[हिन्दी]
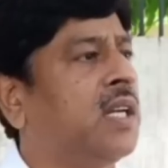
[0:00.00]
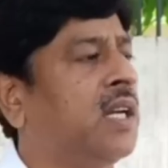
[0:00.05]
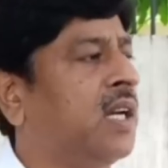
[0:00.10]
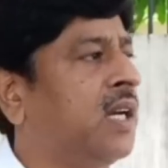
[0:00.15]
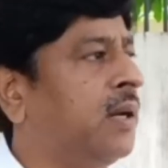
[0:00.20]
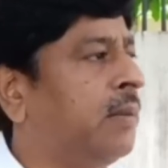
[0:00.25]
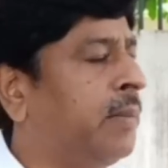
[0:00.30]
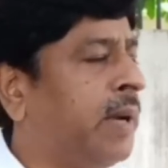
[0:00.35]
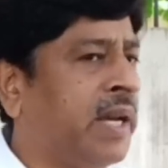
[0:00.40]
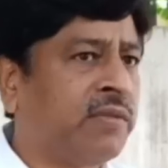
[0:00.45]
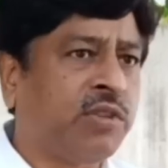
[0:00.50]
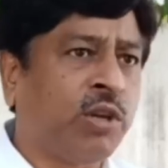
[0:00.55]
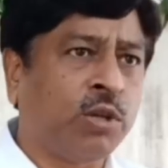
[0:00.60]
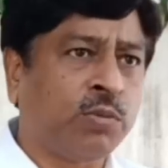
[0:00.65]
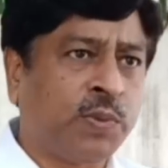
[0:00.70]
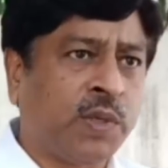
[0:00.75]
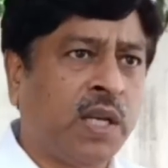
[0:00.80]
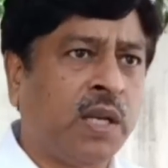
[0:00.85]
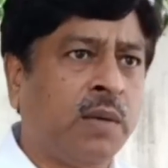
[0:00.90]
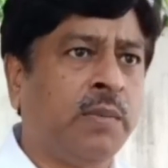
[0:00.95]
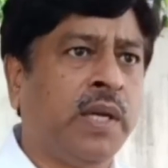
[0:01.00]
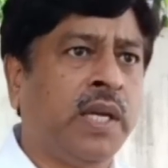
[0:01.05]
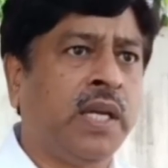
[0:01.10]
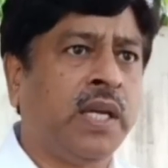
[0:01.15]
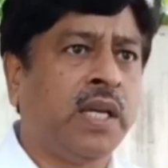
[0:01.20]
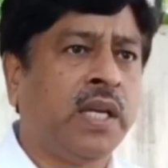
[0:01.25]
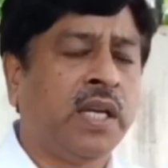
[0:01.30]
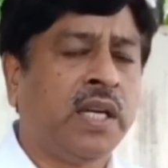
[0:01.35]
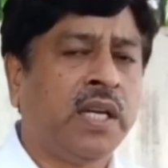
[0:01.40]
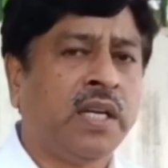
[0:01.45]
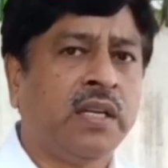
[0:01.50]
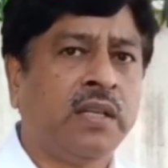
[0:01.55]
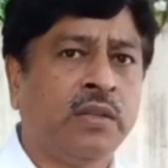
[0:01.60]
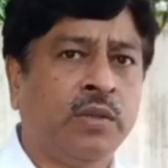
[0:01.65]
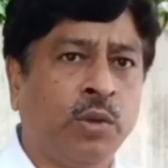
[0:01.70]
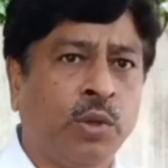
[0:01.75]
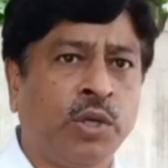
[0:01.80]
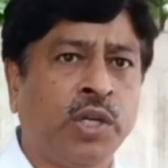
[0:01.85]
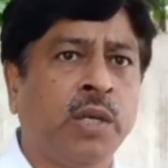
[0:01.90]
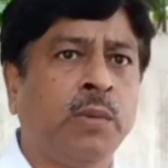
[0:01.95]
मानवता हॉस्पिटल में
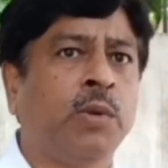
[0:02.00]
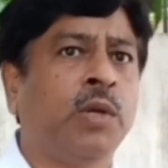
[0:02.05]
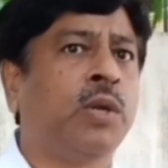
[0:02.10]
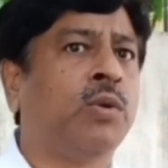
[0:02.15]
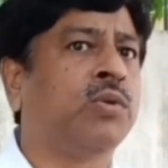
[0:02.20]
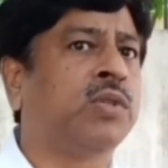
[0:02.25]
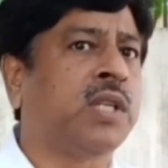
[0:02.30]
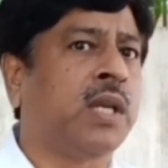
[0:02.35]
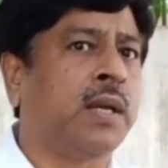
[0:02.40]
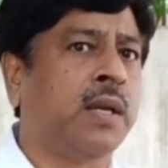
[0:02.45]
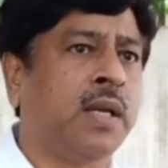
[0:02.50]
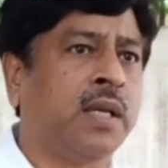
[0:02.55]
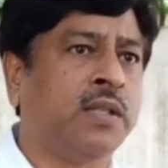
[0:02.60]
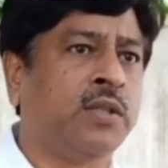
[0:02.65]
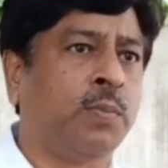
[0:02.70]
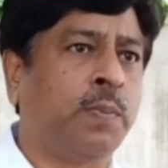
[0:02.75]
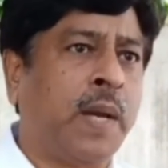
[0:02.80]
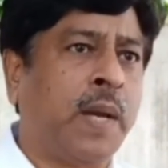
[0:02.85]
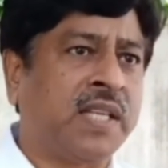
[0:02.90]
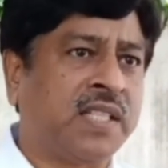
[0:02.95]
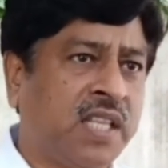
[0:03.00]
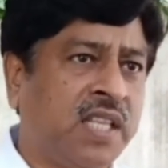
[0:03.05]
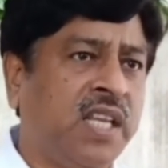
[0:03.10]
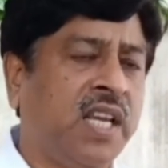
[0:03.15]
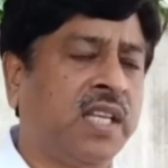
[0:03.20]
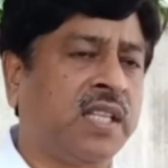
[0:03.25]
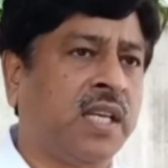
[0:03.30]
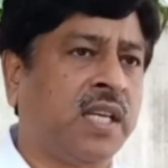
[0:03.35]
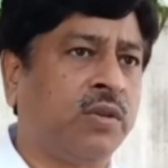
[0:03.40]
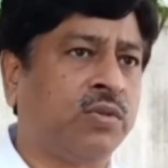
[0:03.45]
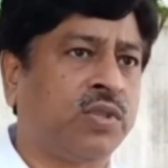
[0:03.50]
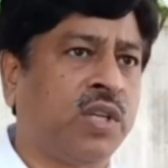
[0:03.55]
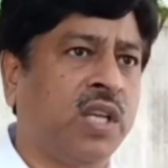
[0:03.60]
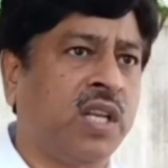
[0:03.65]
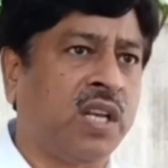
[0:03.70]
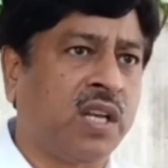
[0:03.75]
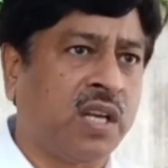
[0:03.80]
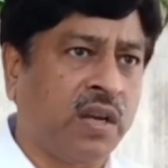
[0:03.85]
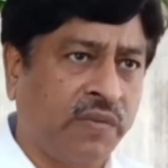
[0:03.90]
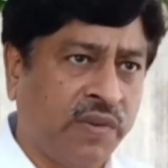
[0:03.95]
दोनों टीमों ने उनसे जो पैसा दिया था उसकी
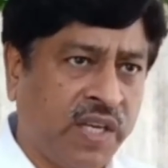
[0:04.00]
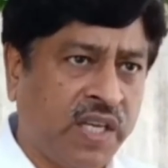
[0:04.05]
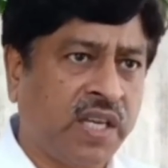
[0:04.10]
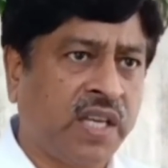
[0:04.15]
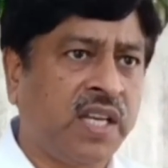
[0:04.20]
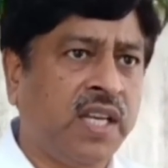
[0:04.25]
रिकवरी करी